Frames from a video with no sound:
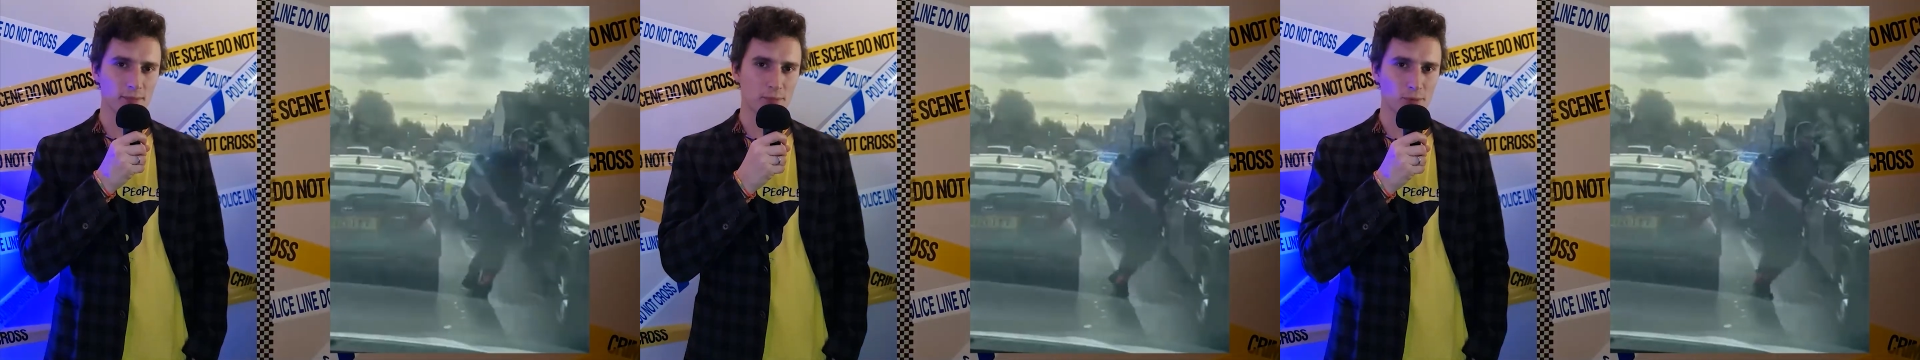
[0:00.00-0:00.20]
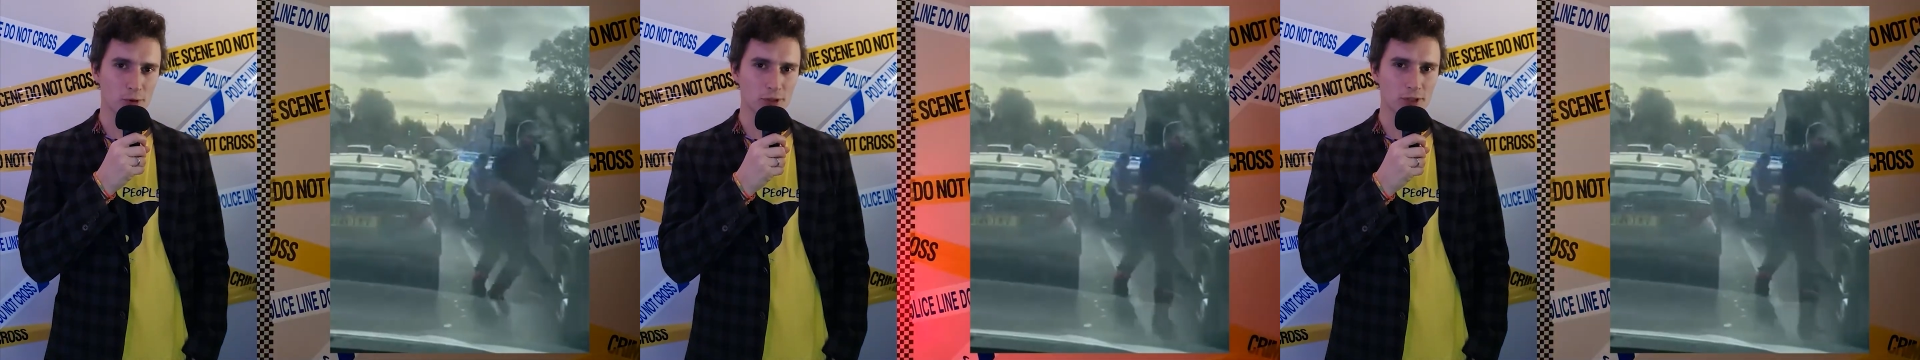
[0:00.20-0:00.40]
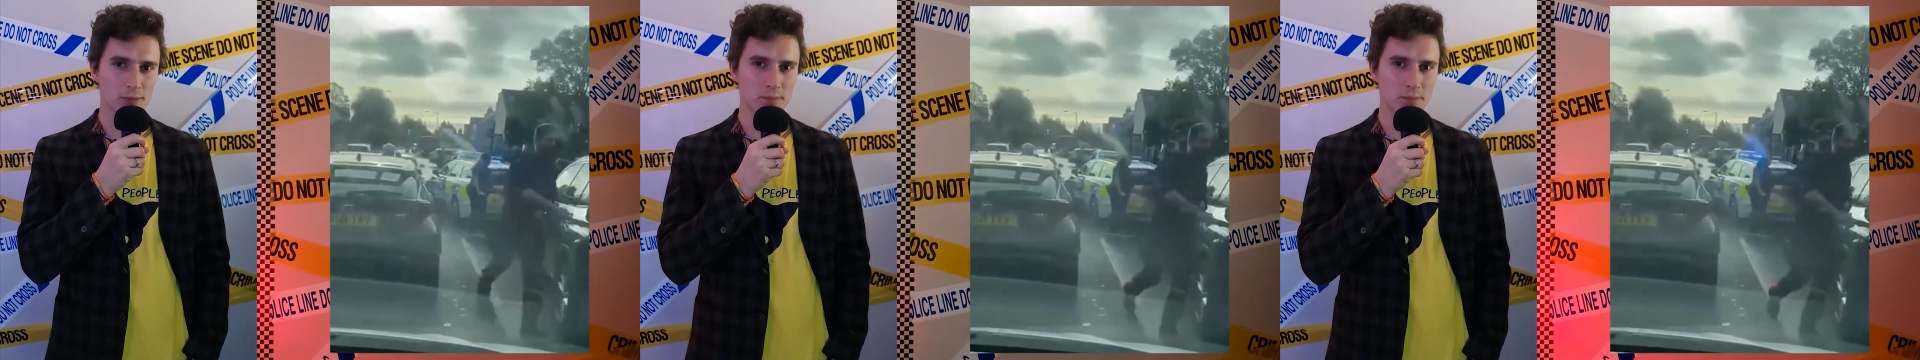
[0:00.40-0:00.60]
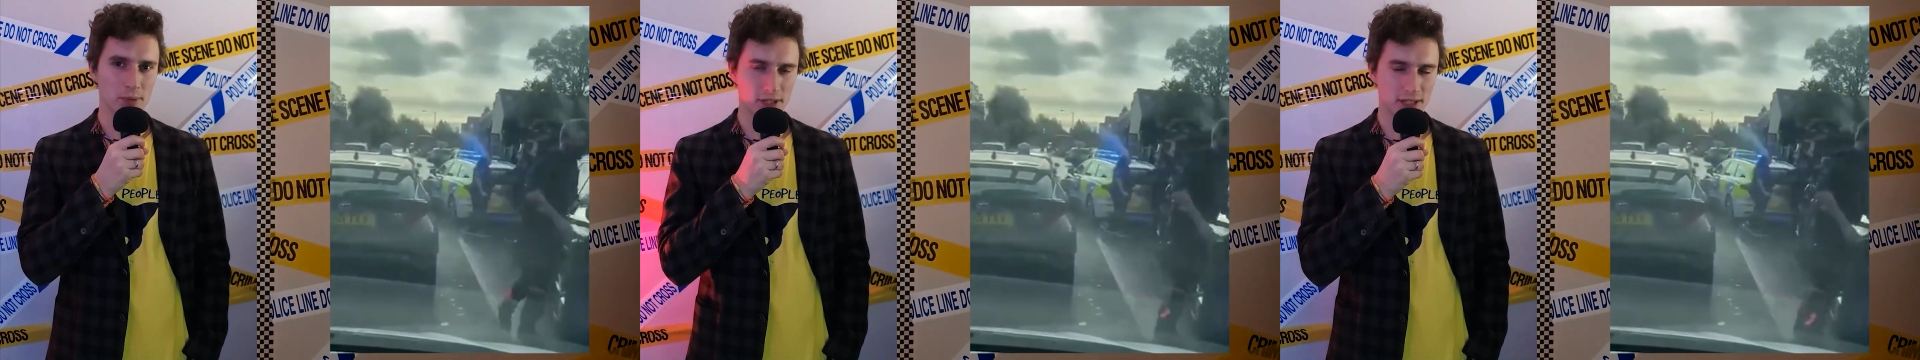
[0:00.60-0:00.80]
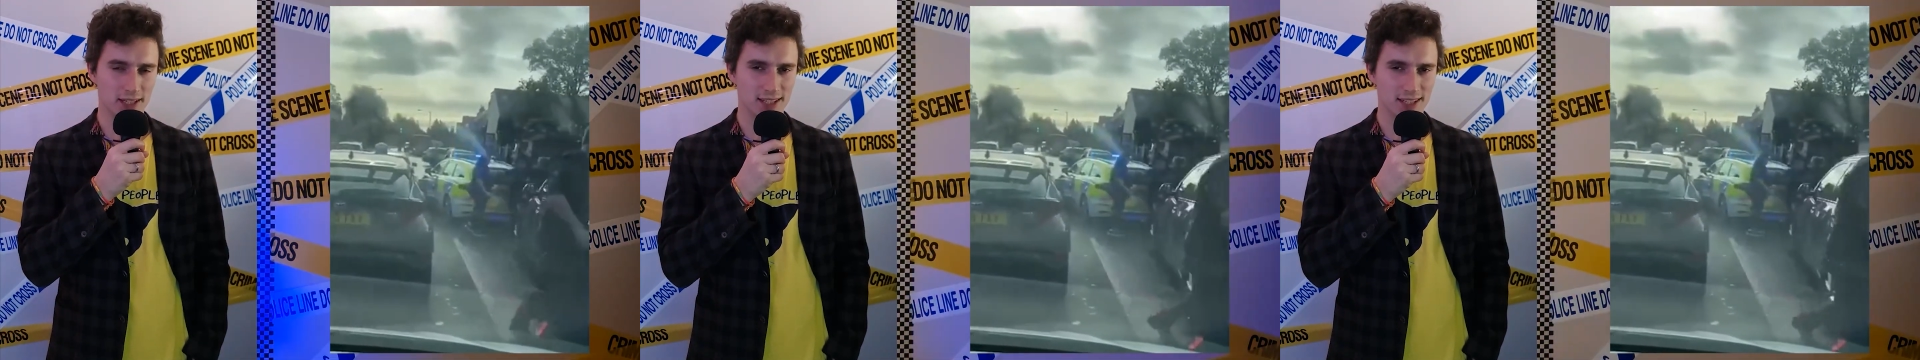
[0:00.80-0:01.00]
под
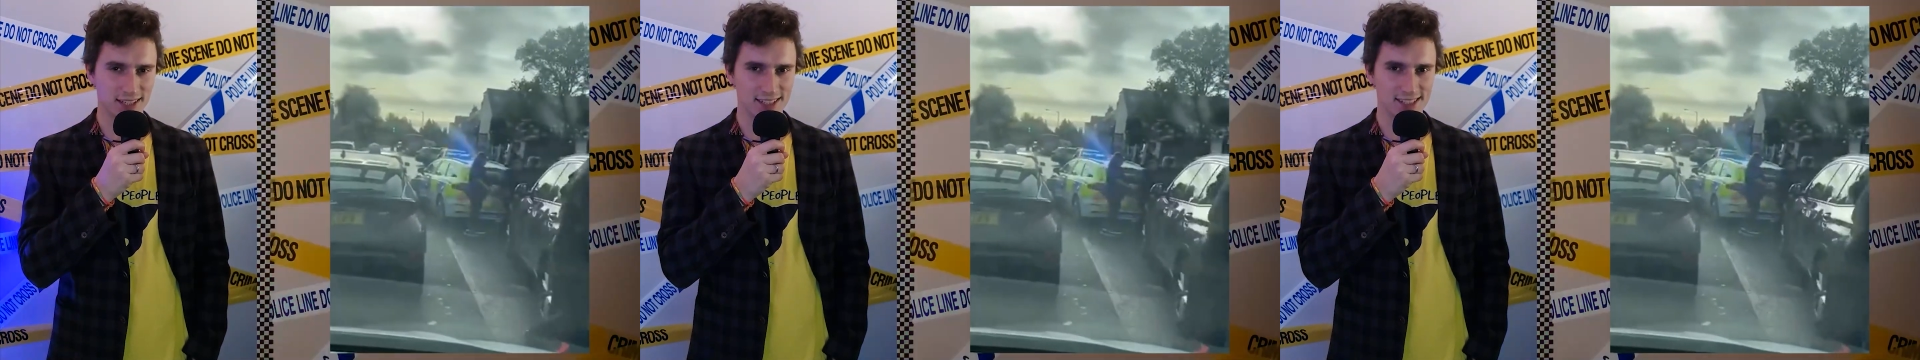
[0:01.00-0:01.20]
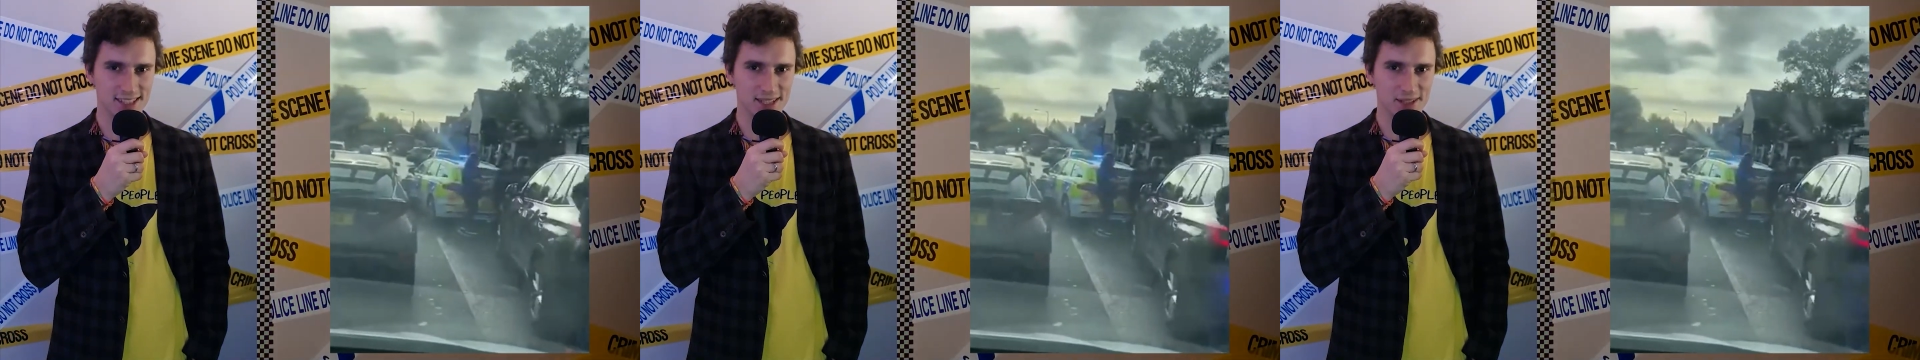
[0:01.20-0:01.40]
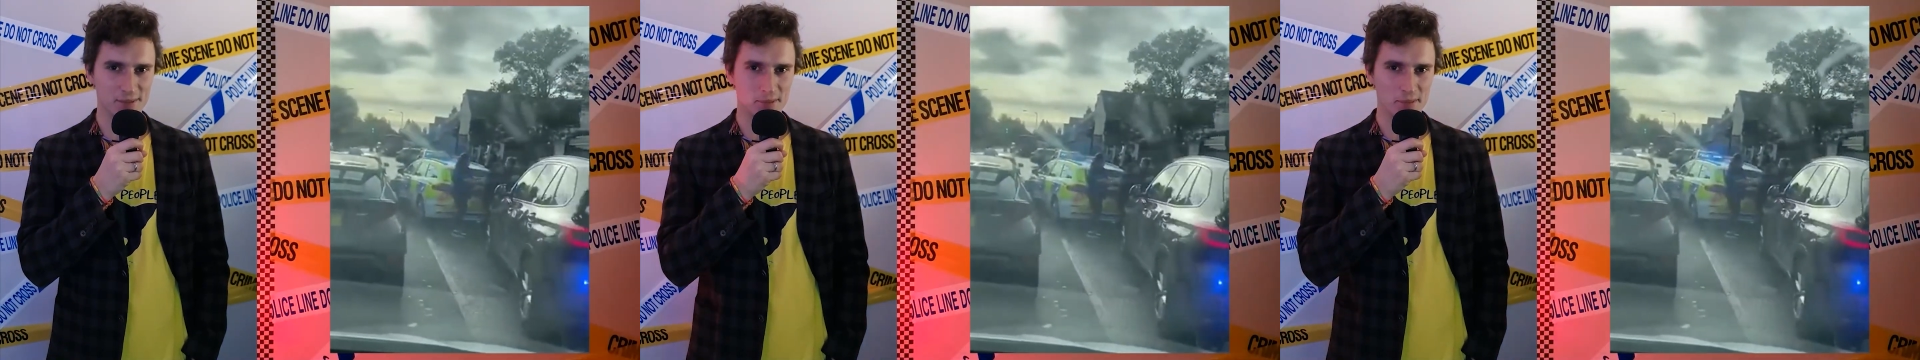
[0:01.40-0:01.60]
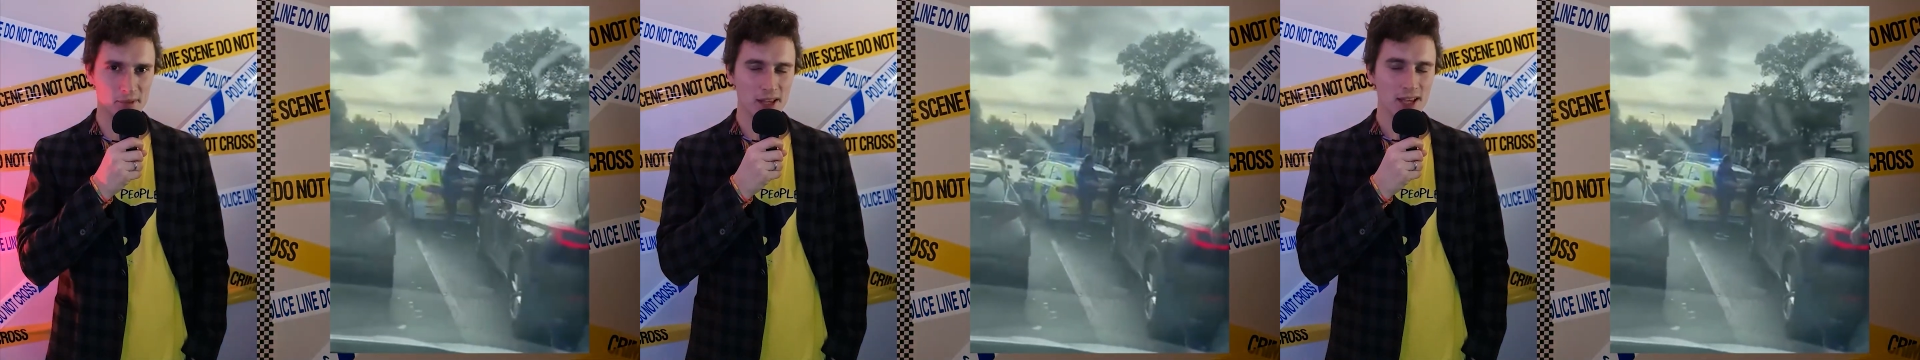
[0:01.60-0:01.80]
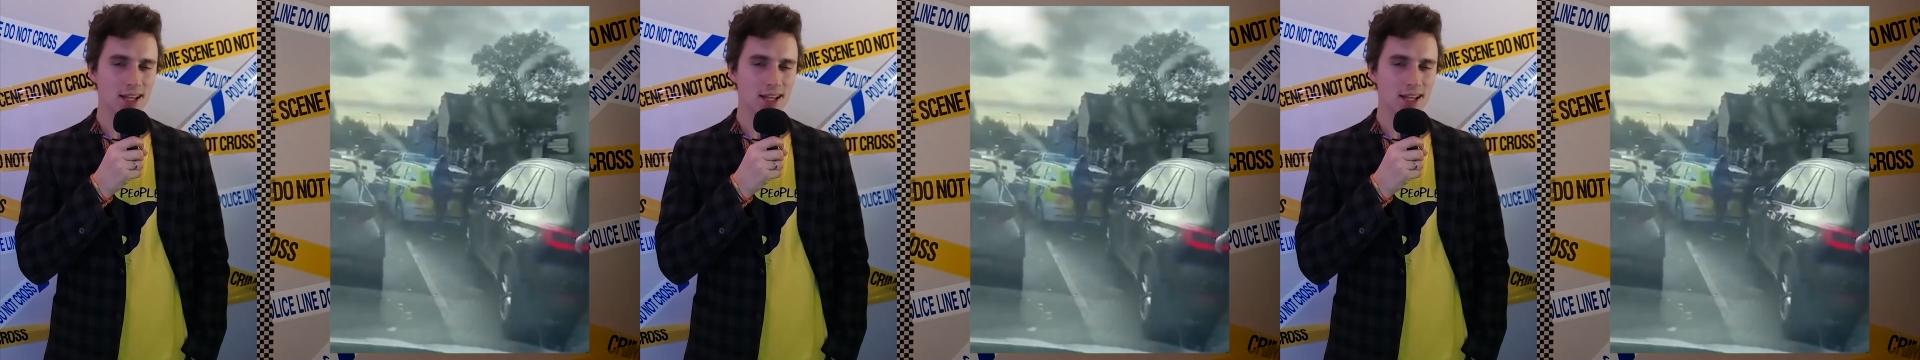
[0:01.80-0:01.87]
прикрытием.